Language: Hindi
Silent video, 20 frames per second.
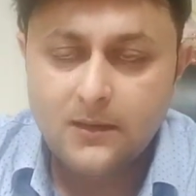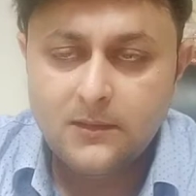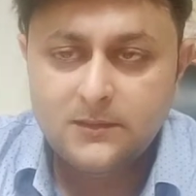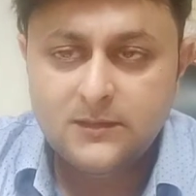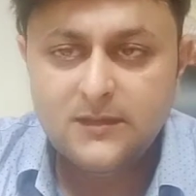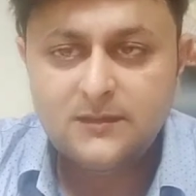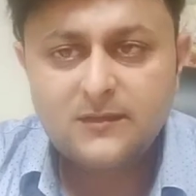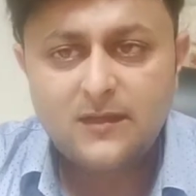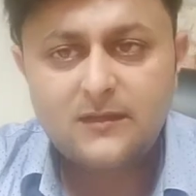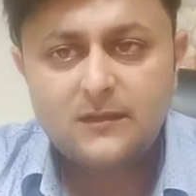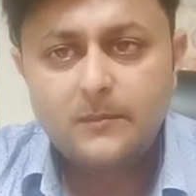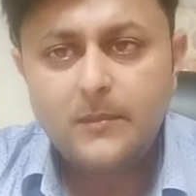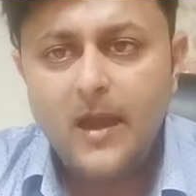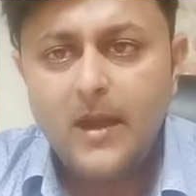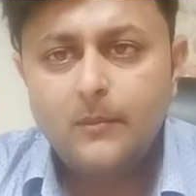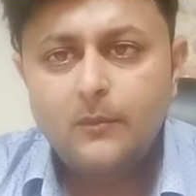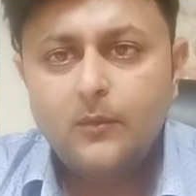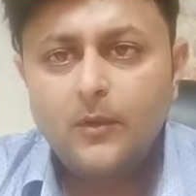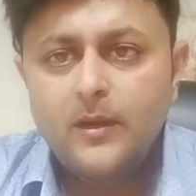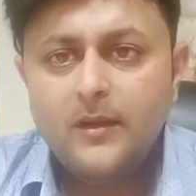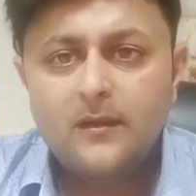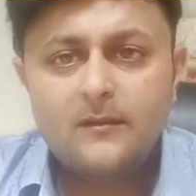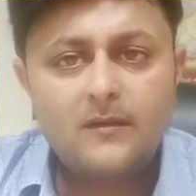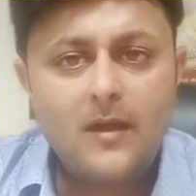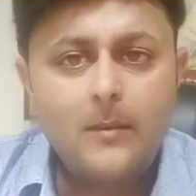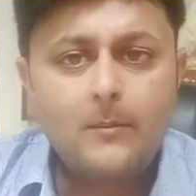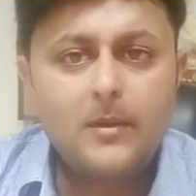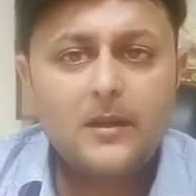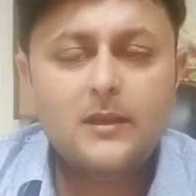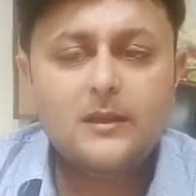जिस तरह से मैं आपको एक
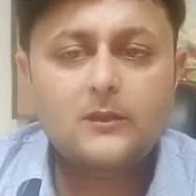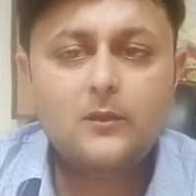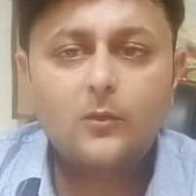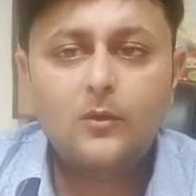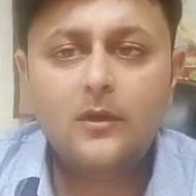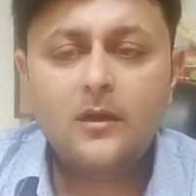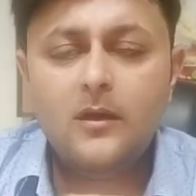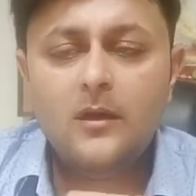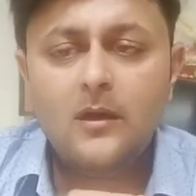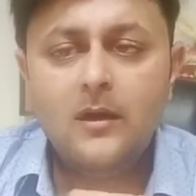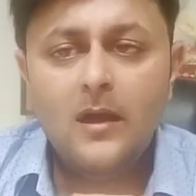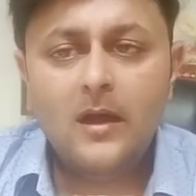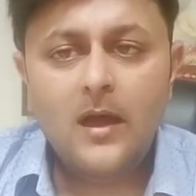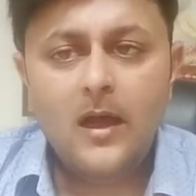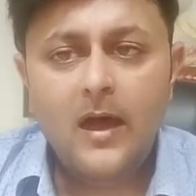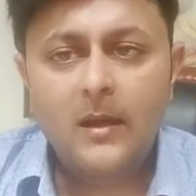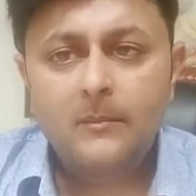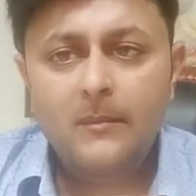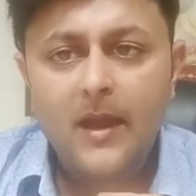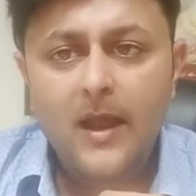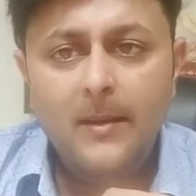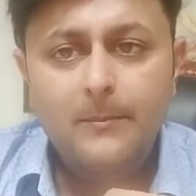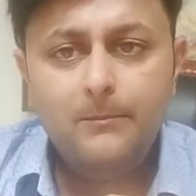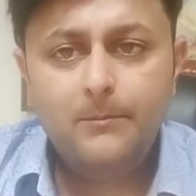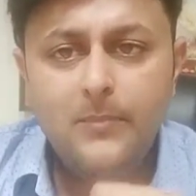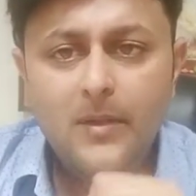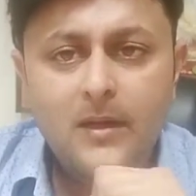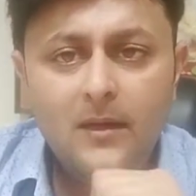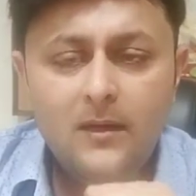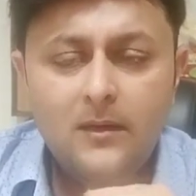एग्जांपल देता हूँ हम
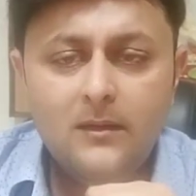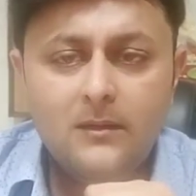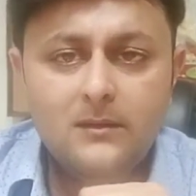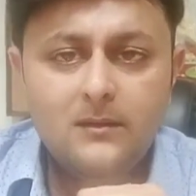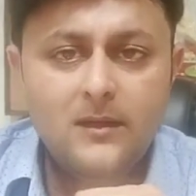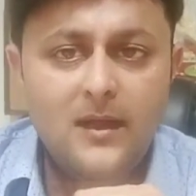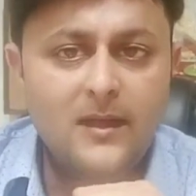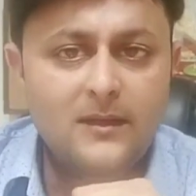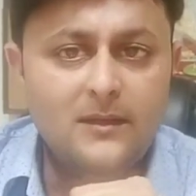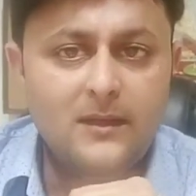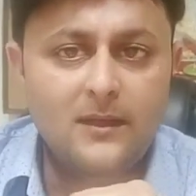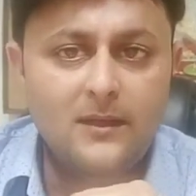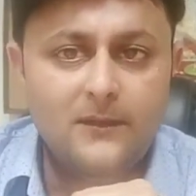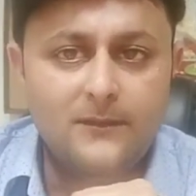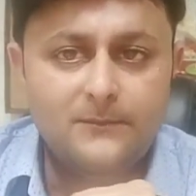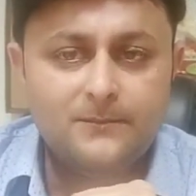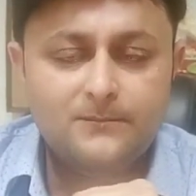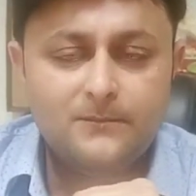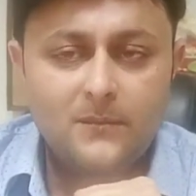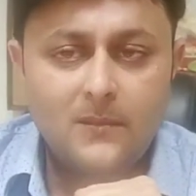एप्पल खाते हैं